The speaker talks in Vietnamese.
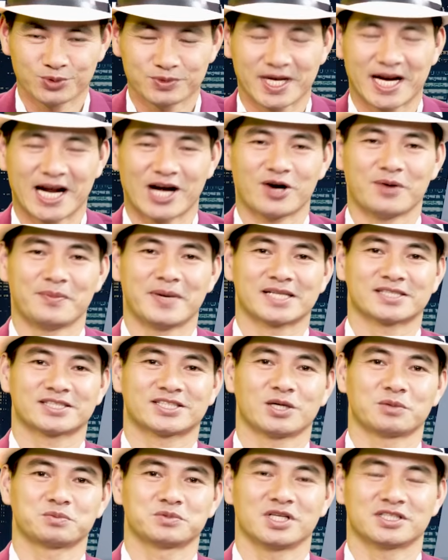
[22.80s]
chúng ta đang có mặt
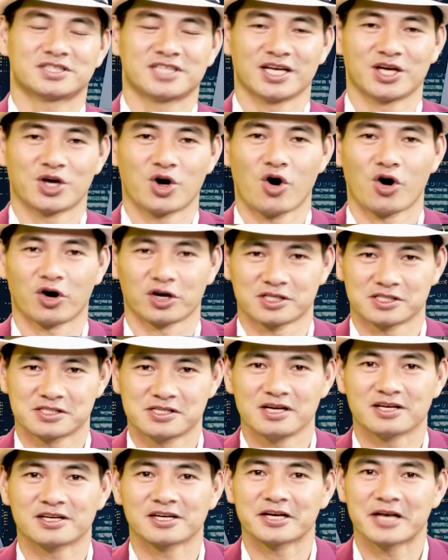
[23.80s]
trong chương trình Hỏi
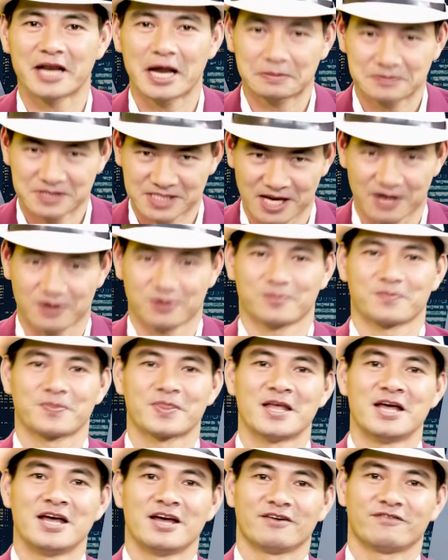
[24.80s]
Xiên Đáp Sẹo
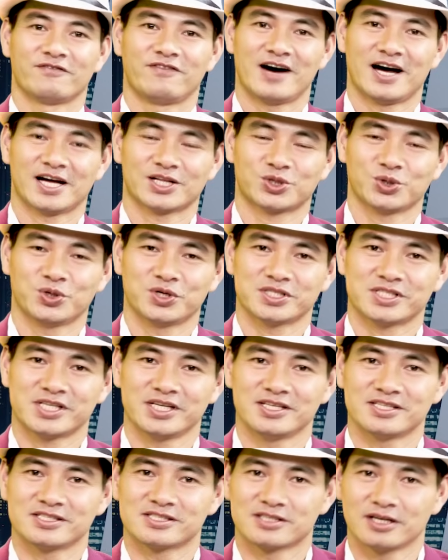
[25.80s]
và tôi
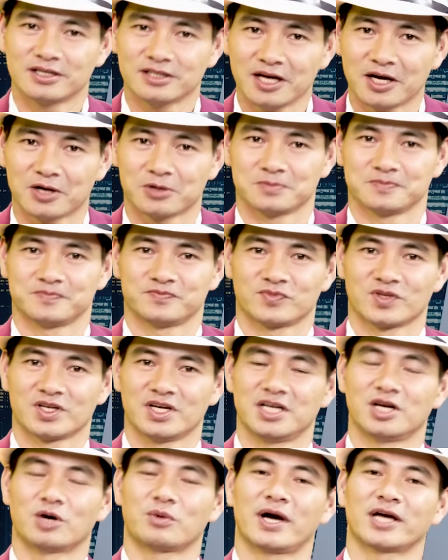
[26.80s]
xin giới thiệu
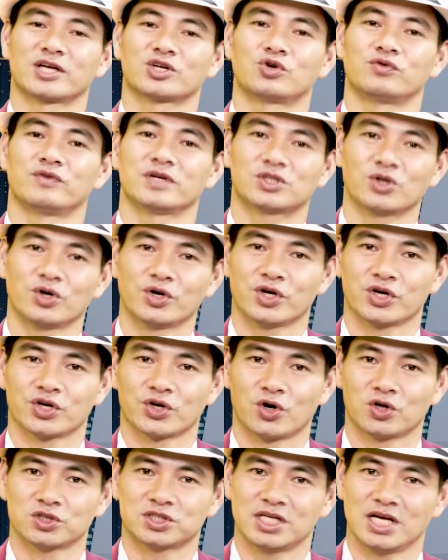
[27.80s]
người đồng hành cùng với tôi
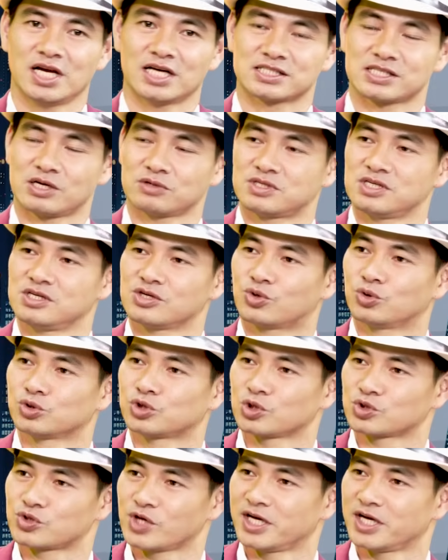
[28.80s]
đó chính là giáo sư Cù Trọng